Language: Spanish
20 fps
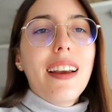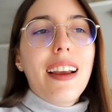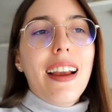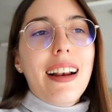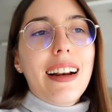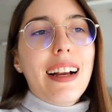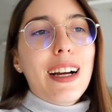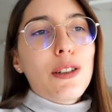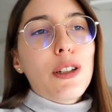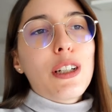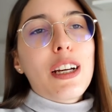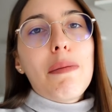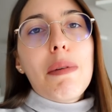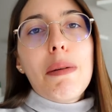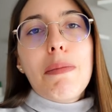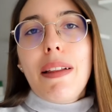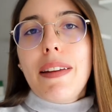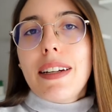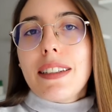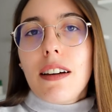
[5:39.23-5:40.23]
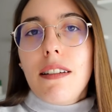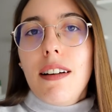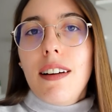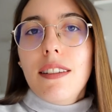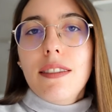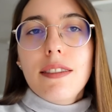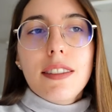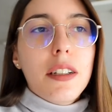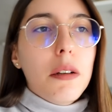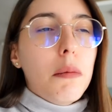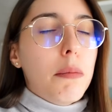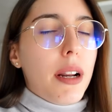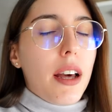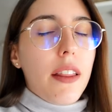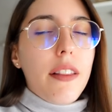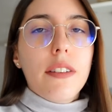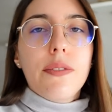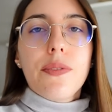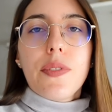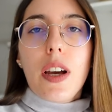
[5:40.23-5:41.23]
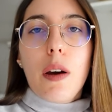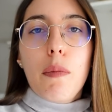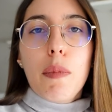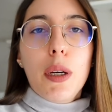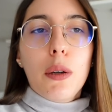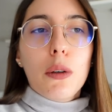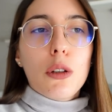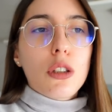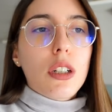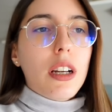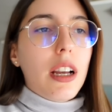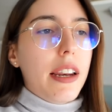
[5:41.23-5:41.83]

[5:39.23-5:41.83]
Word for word: El caso es que mi madre estaba sembrada, amigos.